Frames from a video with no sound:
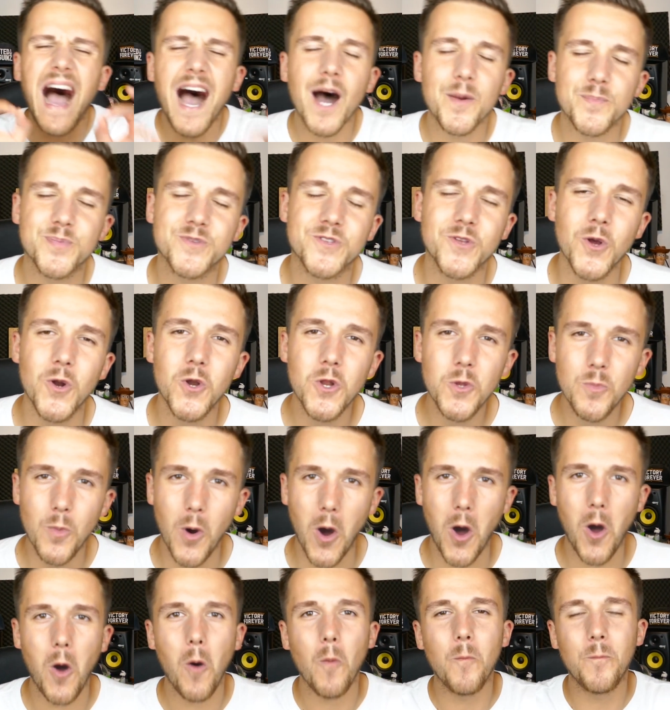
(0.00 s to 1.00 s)

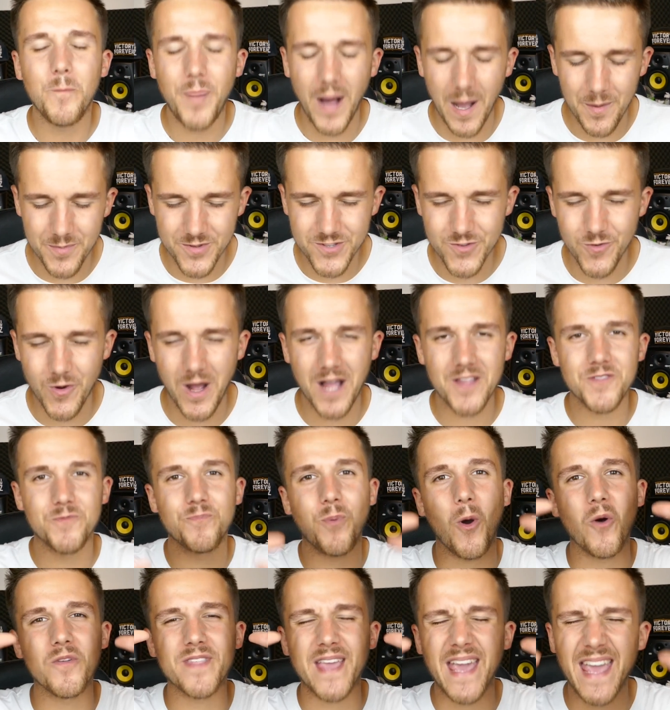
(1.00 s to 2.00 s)
absolument pas besoin de
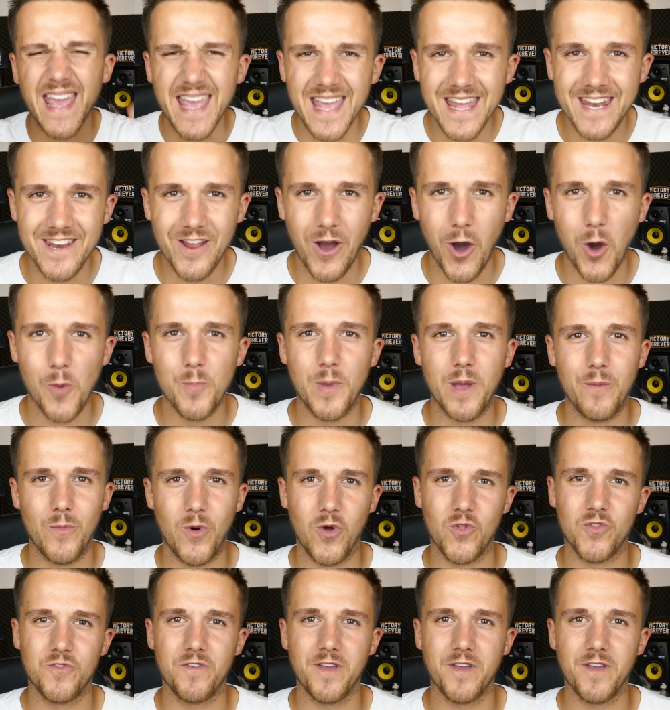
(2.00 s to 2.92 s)
prendre énormément de